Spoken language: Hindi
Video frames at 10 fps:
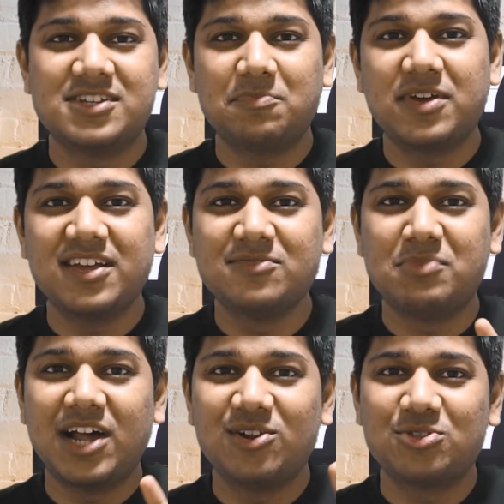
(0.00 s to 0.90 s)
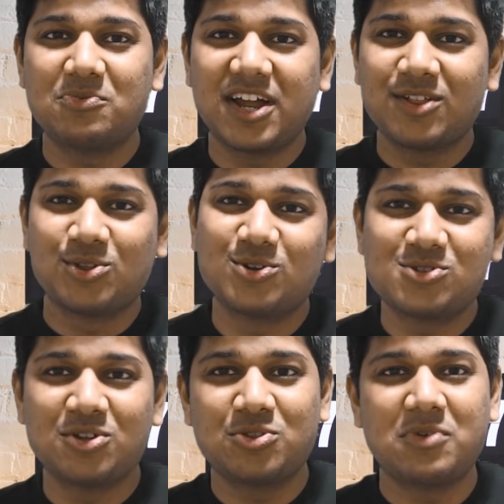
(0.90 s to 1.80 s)
जबकि मान लो तुम्हारे
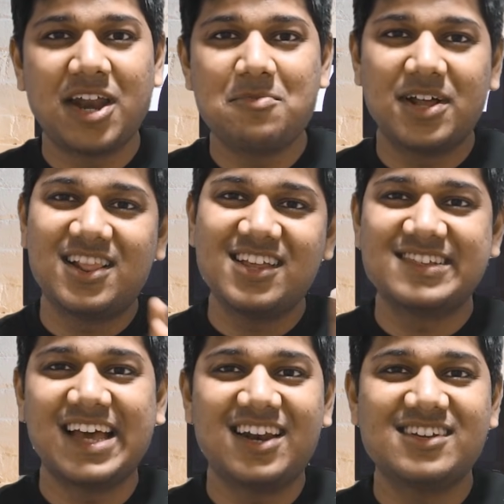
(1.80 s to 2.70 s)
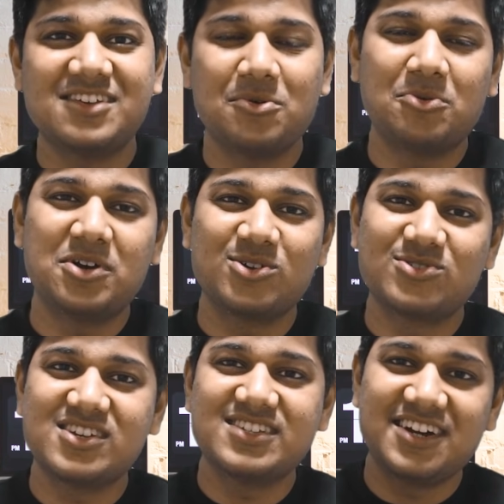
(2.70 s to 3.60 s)
दोस्त तो तुम्हारी मंथली सैलरी सेम हो बट
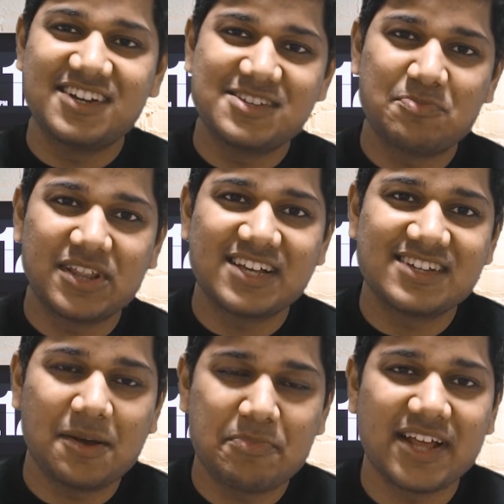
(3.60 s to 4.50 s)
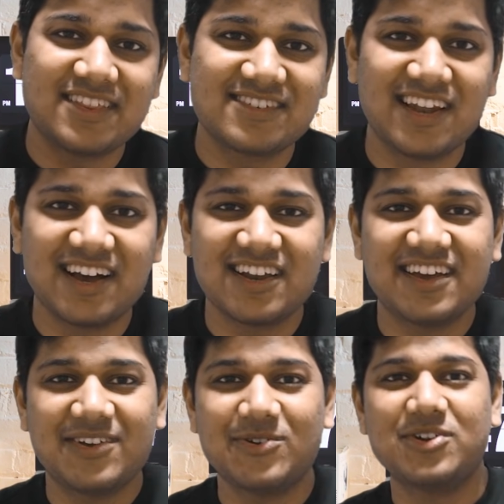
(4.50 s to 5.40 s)
उसकी सी सी पता चला पैंतीस लाख
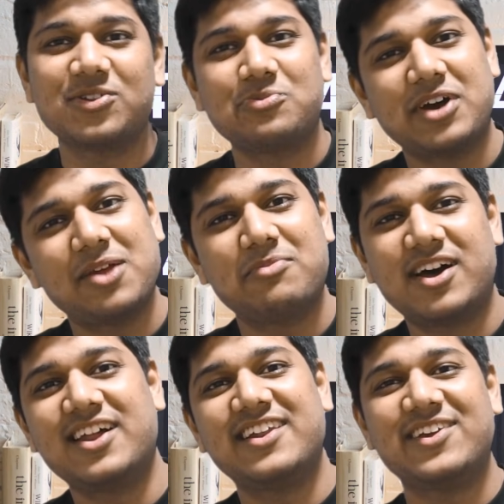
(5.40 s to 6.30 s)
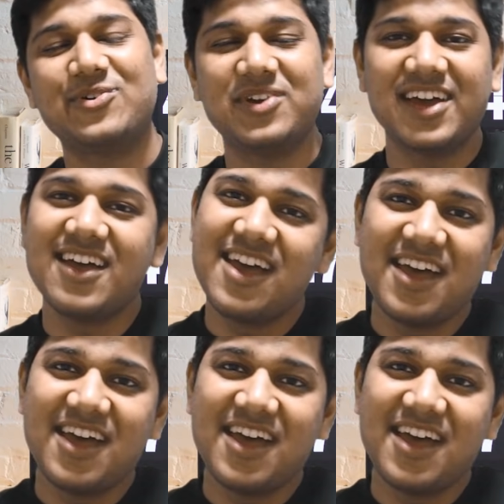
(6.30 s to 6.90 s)
लिखी हुई है और तुम्हारी बारह लिखी हुई है